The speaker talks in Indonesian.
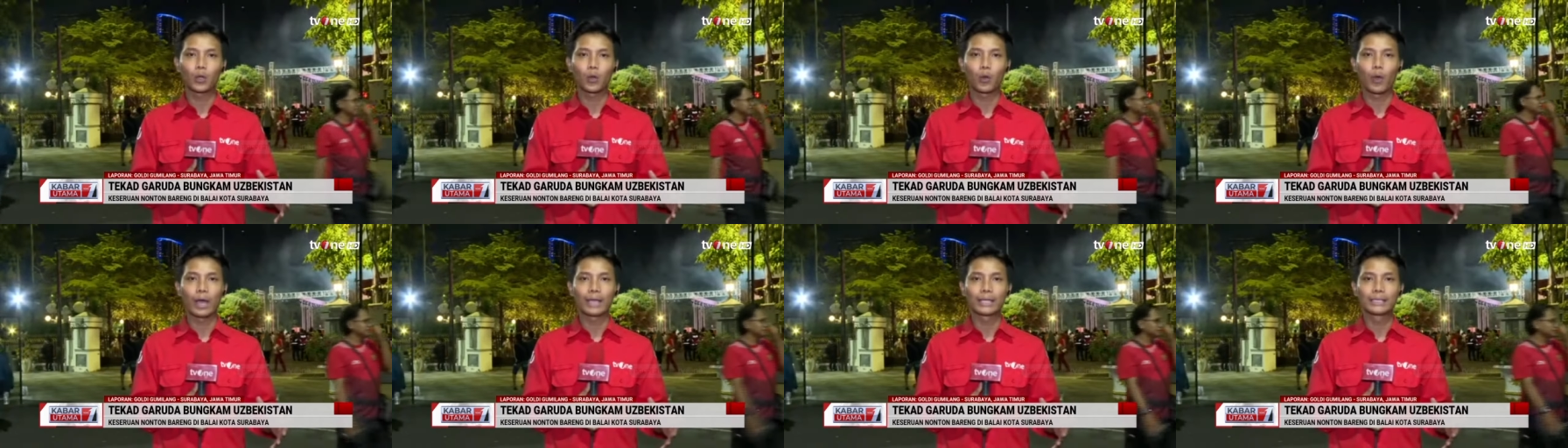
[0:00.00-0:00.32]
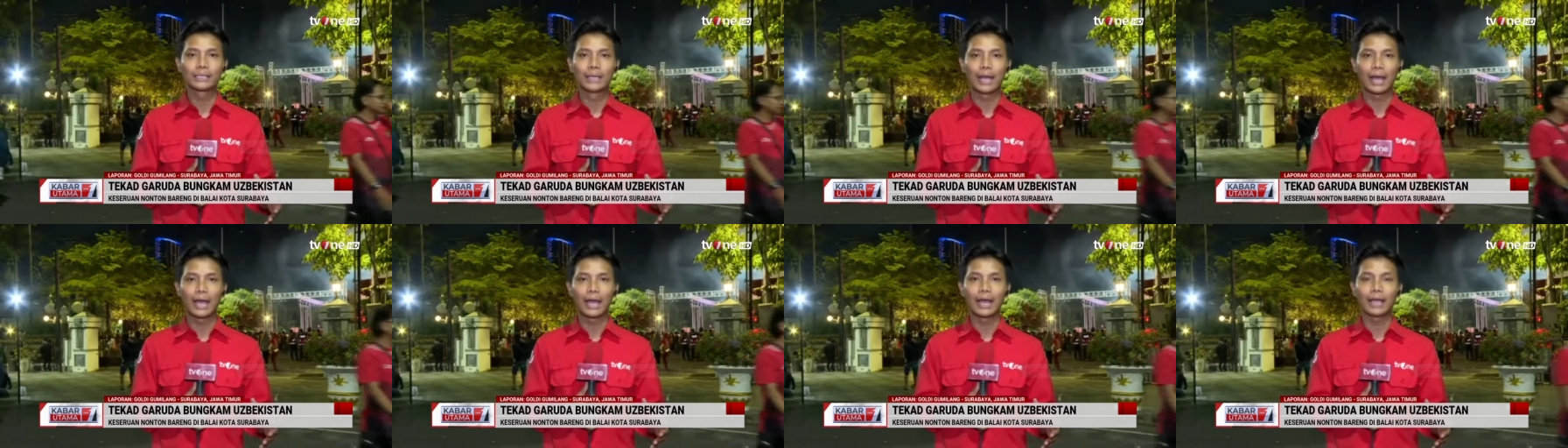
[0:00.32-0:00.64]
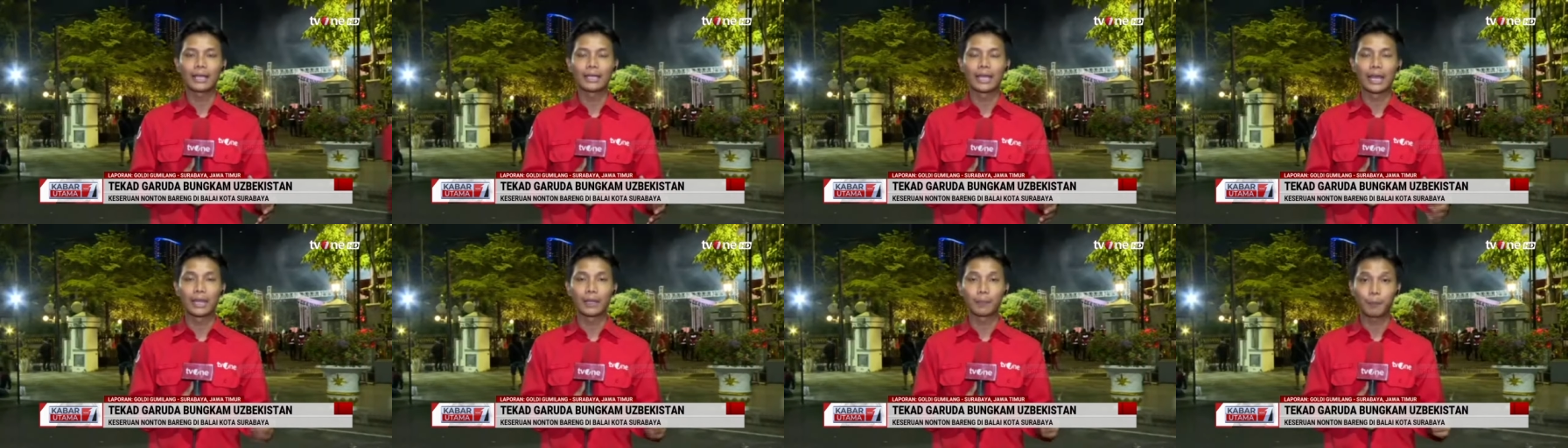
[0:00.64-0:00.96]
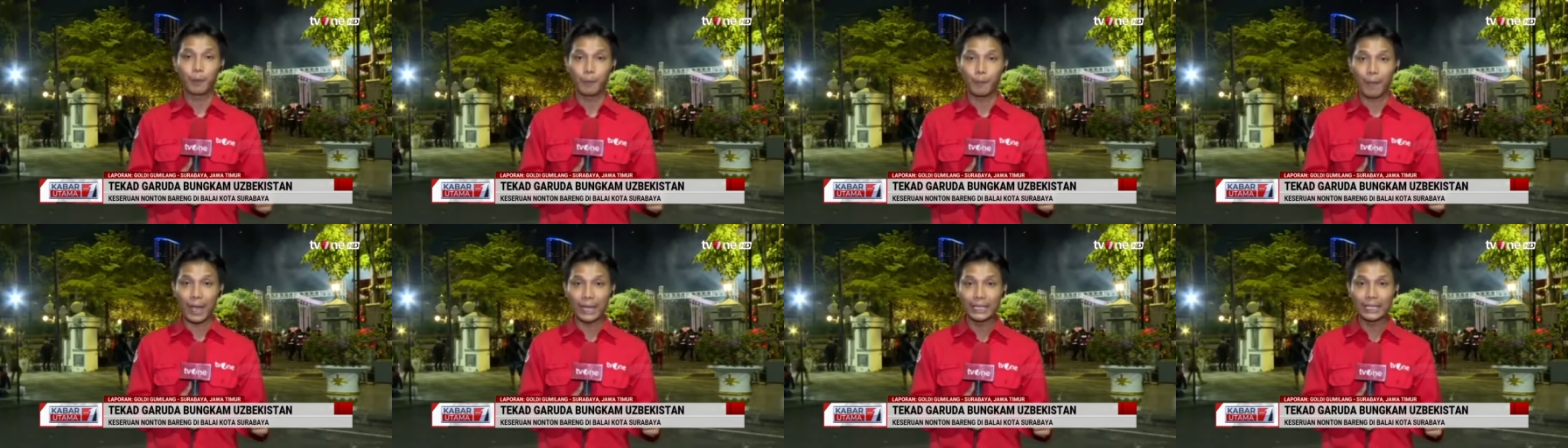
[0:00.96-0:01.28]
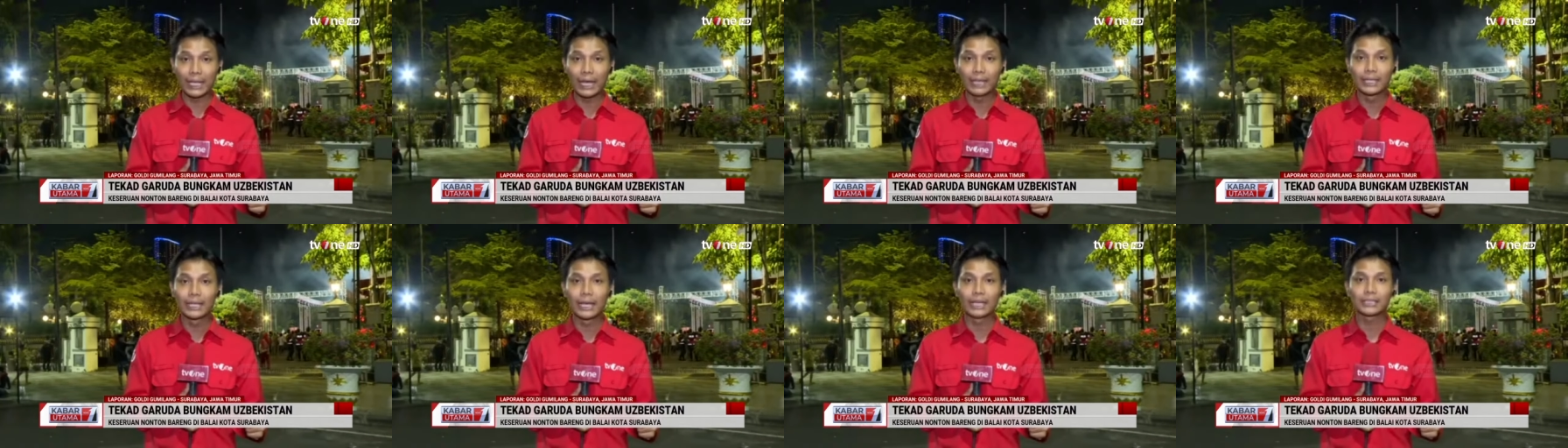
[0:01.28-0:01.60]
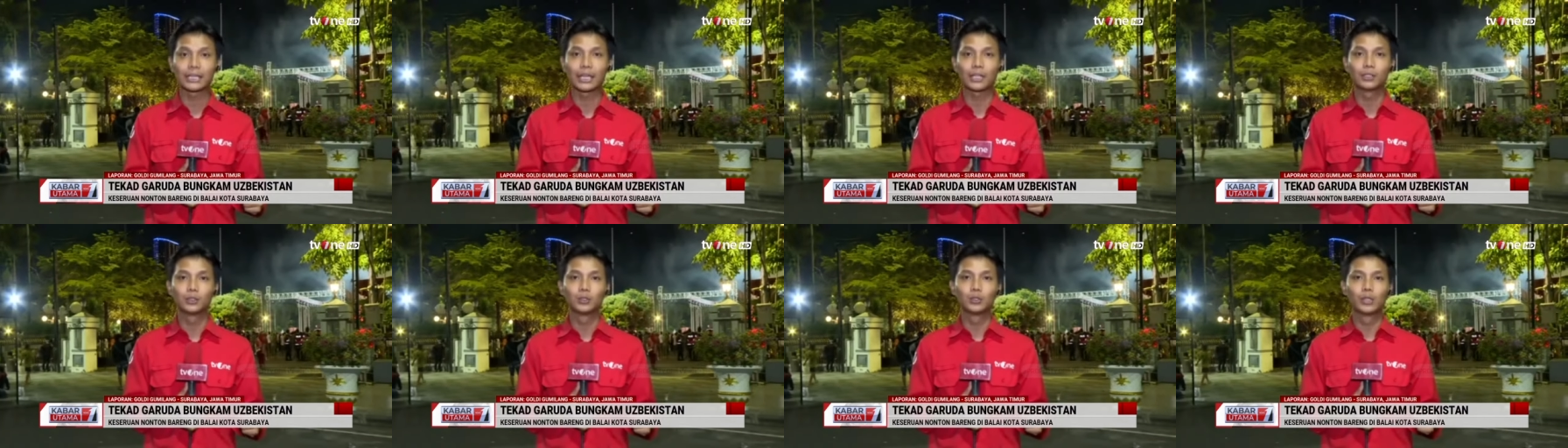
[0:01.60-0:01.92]
keluarga dari pemain yang
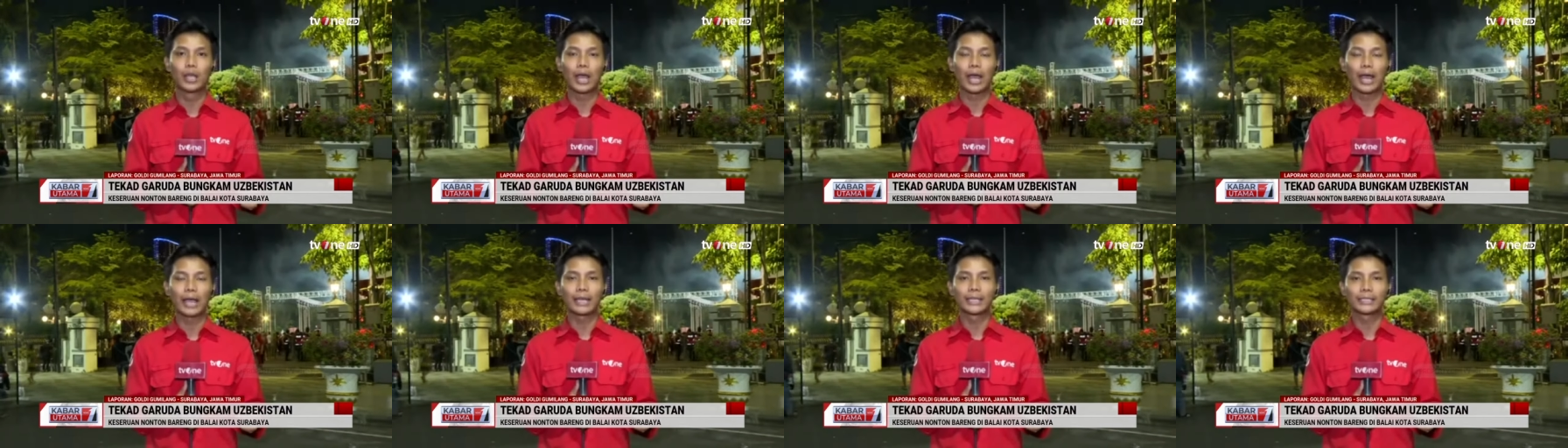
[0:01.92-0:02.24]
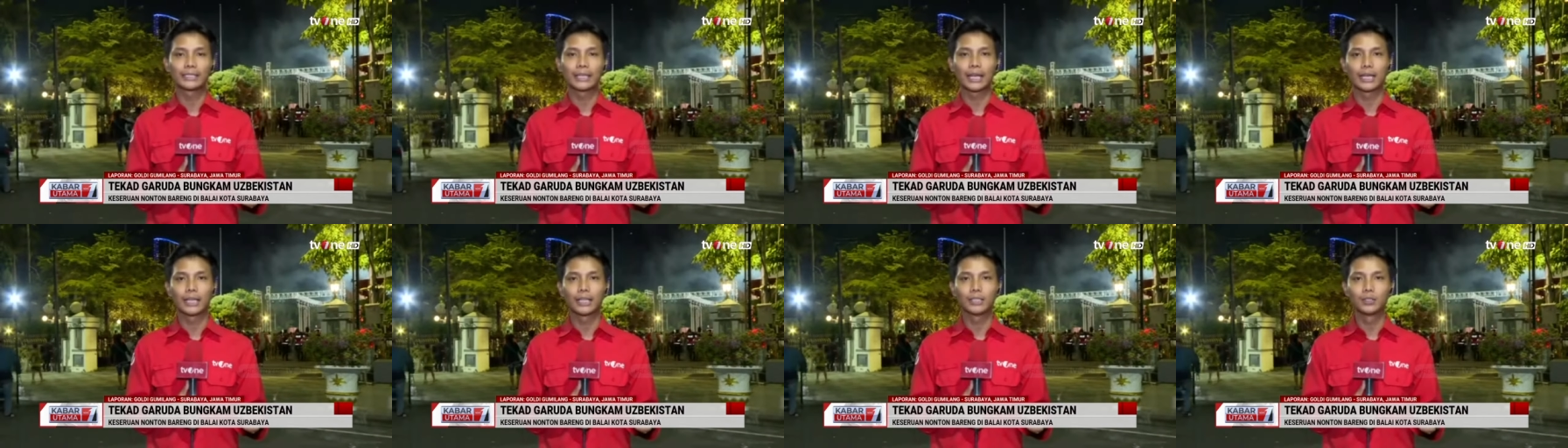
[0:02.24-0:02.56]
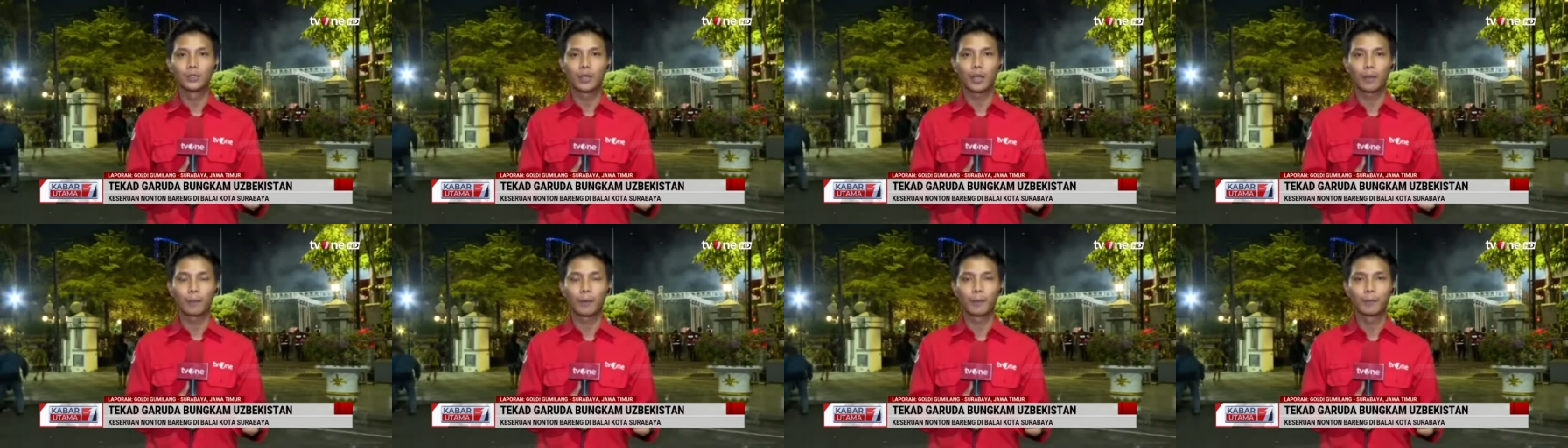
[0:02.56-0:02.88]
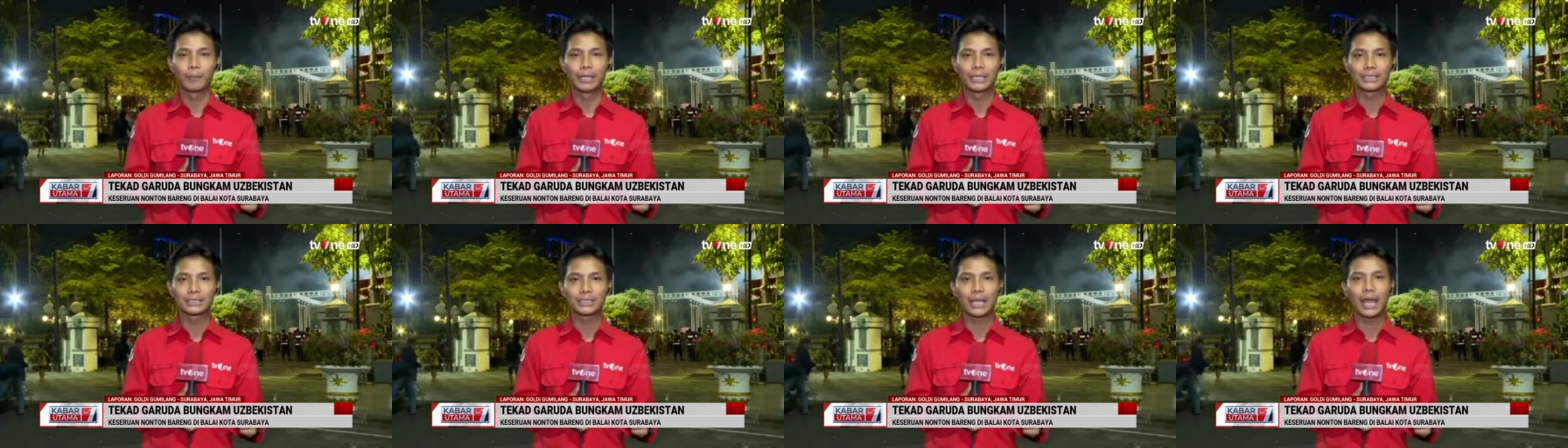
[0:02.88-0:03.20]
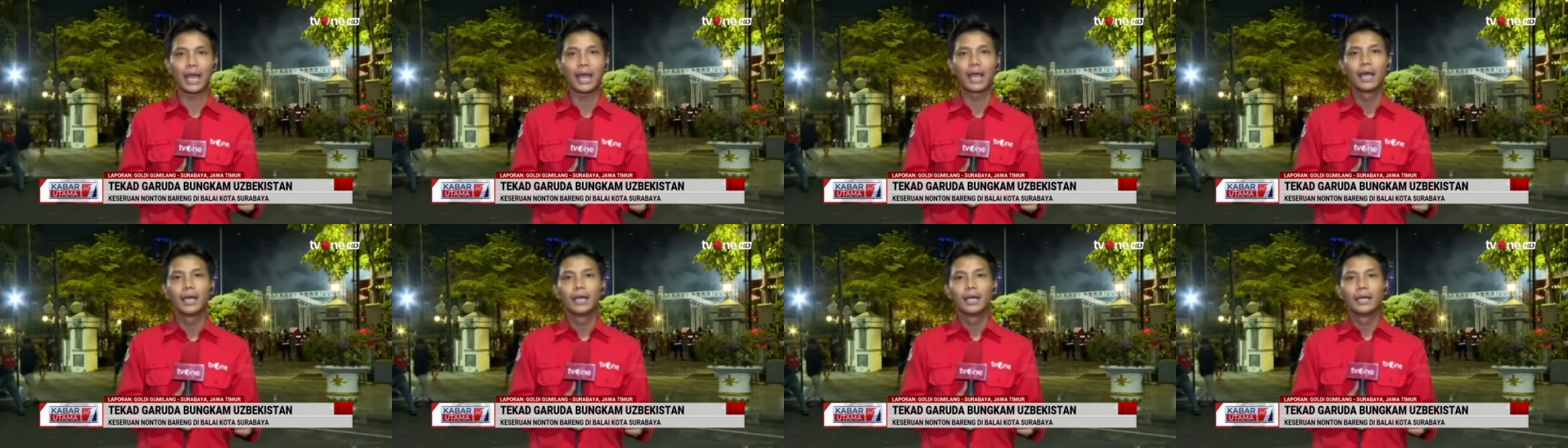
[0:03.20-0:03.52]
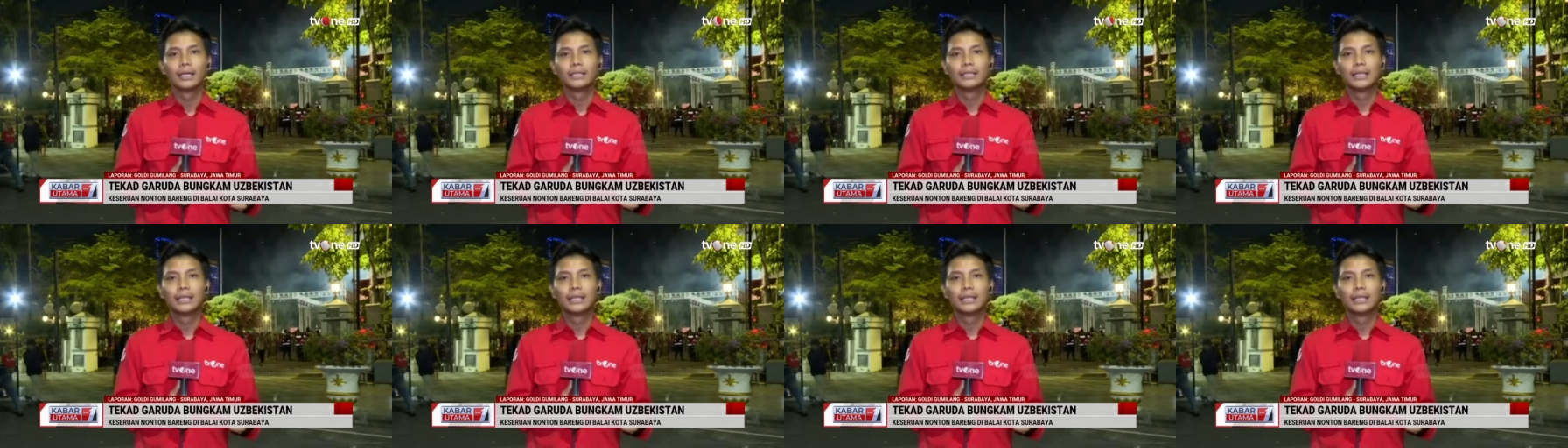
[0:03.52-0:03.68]
datang juga Agita dan juga pemirsa